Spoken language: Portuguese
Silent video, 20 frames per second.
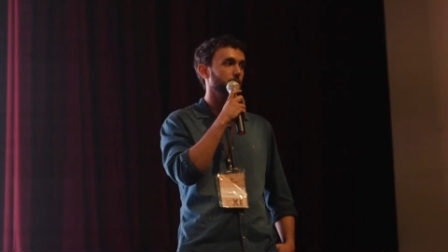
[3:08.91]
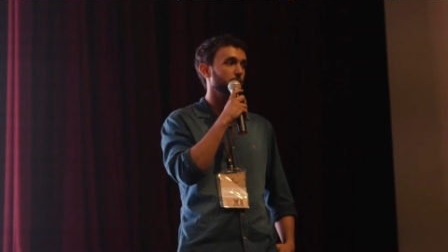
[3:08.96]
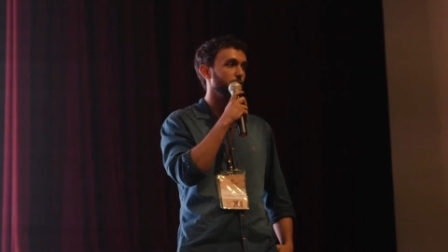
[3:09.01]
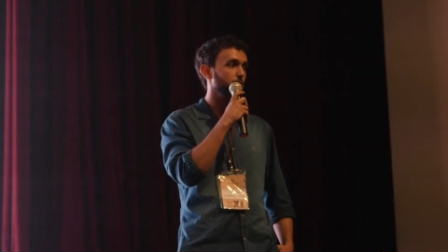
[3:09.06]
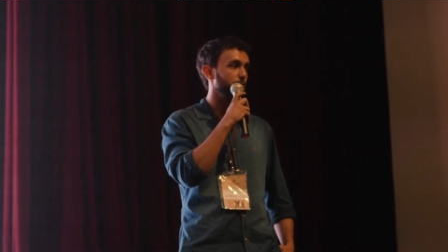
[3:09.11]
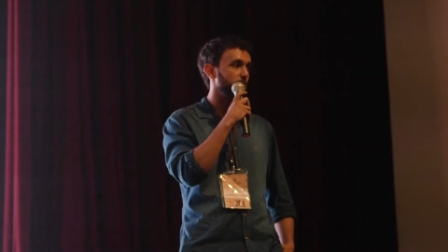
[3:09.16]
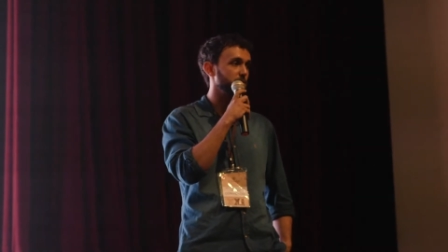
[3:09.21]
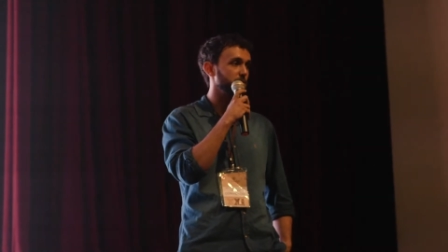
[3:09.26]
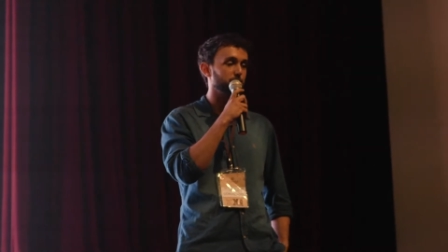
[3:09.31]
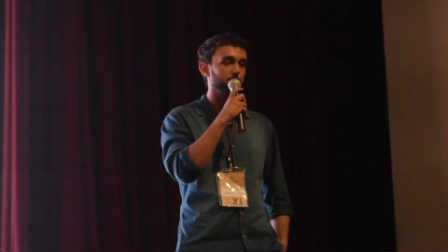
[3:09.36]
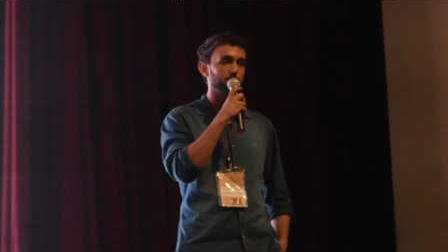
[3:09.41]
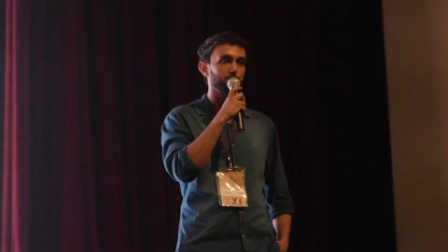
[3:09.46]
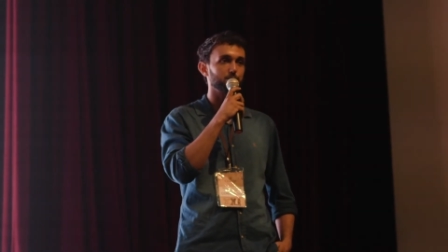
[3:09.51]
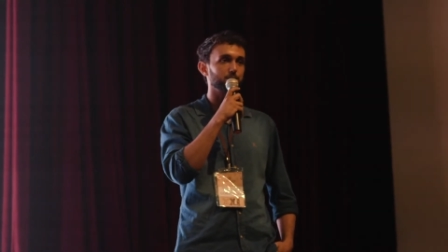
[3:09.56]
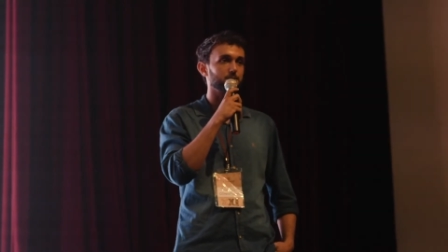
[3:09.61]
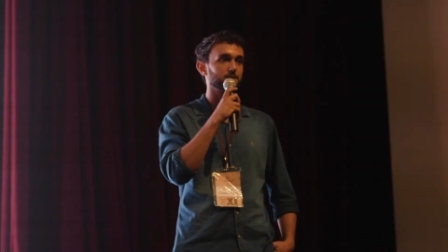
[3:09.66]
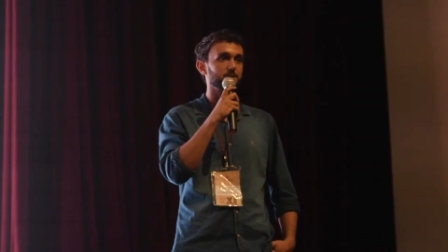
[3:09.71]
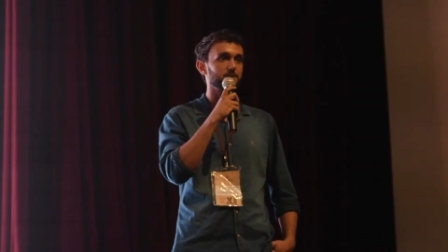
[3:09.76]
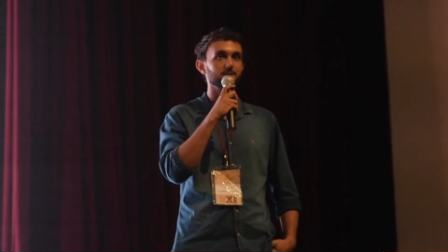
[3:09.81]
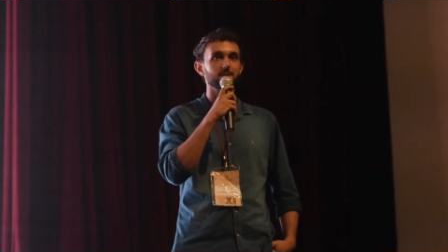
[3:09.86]
Algumas
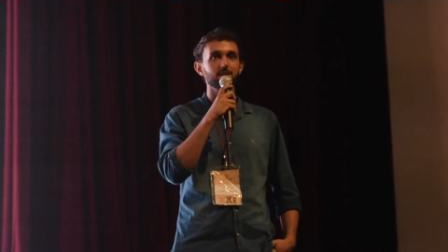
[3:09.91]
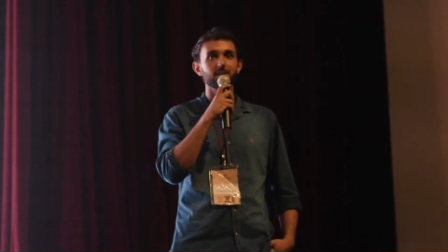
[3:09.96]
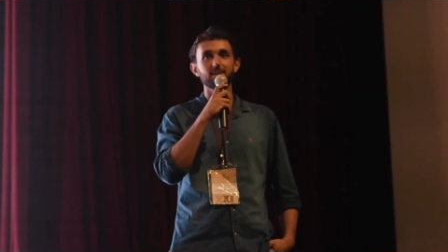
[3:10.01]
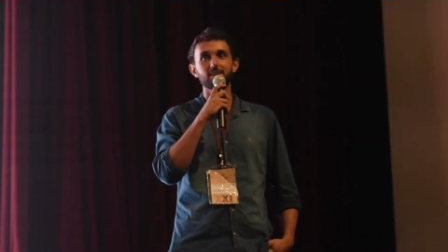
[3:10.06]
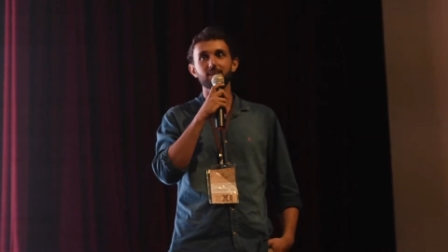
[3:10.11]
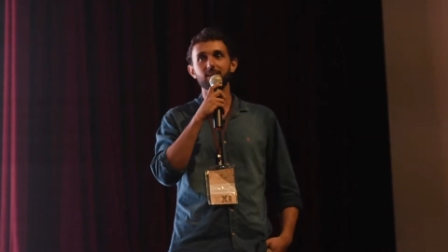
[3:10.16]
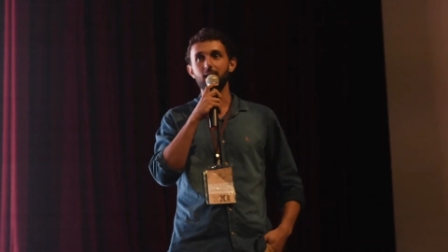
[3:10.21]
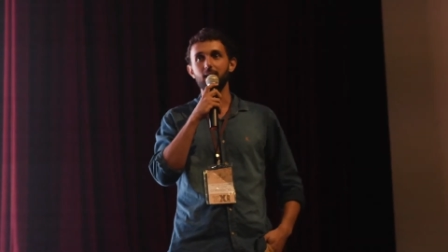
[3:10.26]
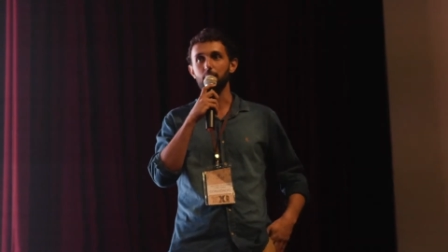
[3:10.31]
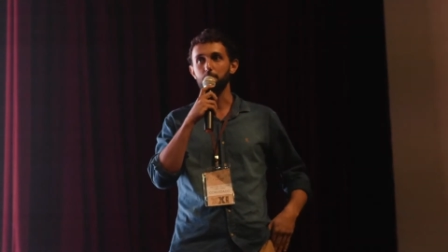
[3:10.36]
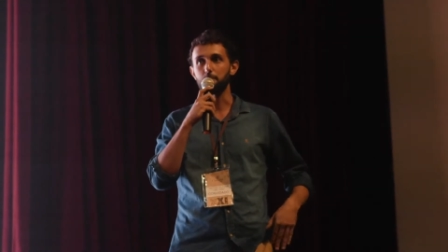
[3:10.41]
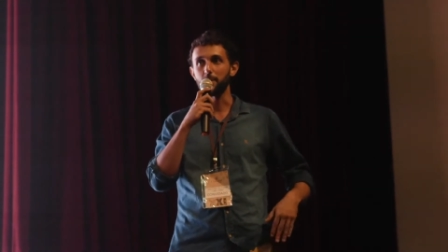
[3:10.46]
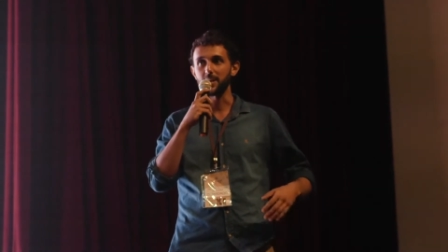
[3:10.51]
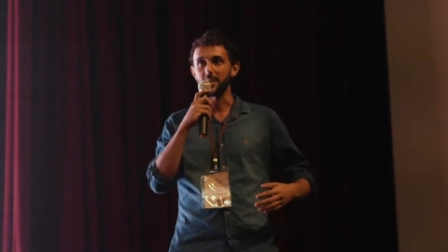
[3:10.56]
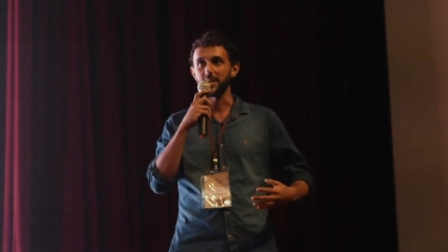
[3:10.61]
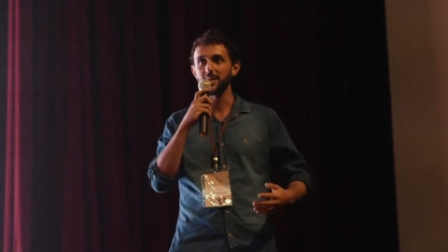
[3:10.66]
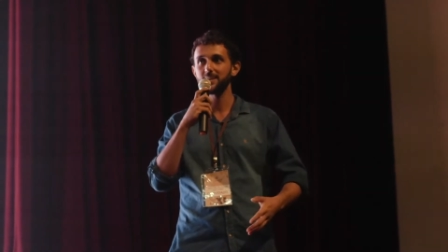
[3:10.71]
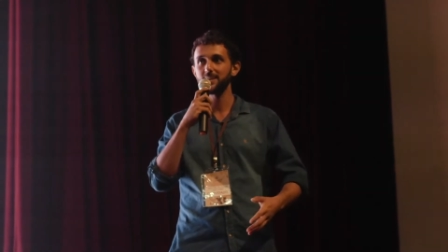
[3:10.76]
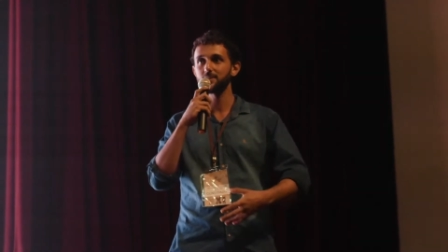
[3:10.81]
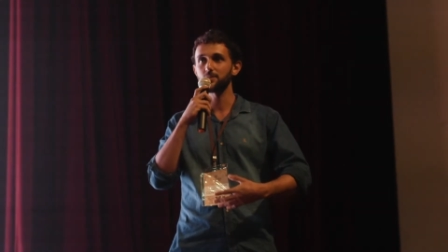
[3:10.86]
pessoas
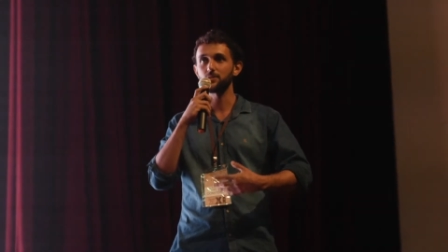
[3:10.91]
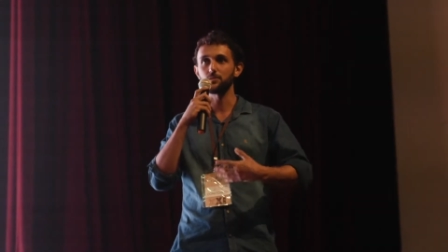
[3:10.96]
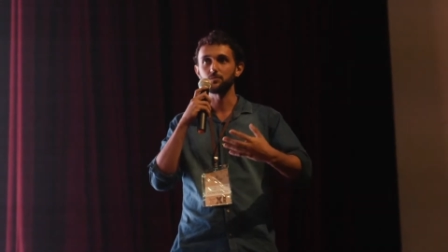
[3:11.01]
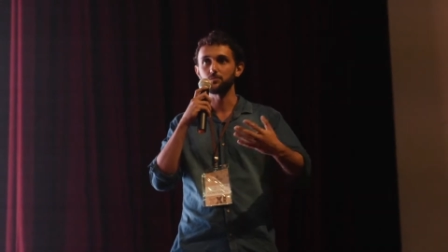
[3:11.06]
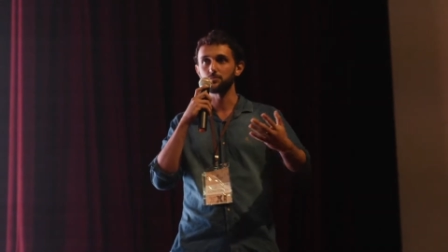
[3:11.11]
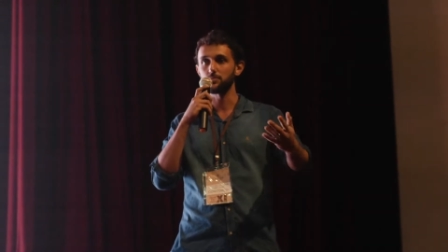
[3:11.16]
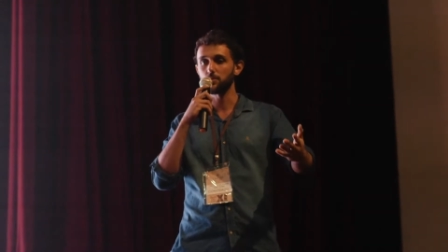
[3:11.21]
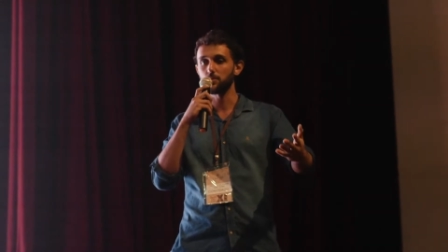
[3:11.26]
aparentam,